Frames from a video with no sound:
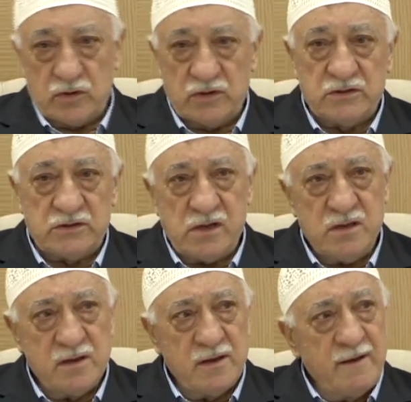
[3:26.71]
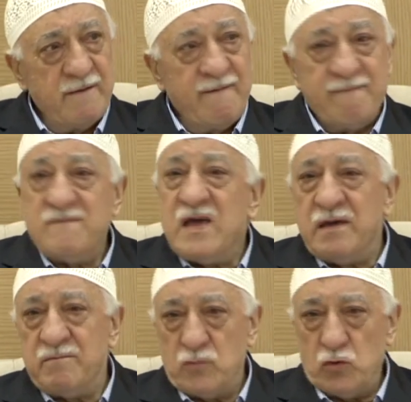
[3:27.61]
İnsan
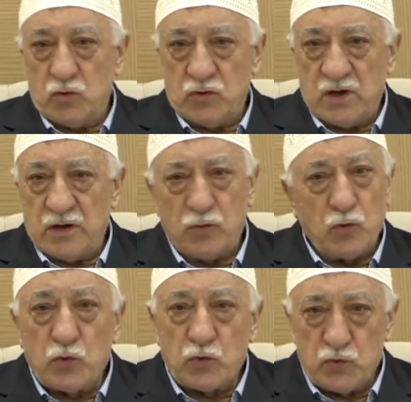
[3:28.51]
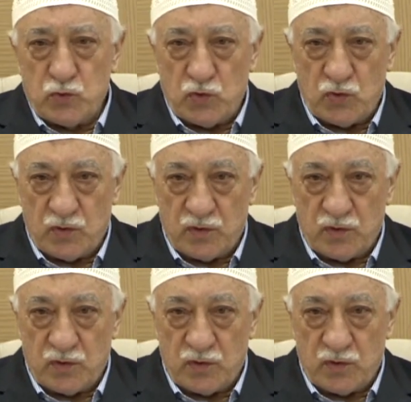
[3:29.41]
vehim diyor yani kuruntu.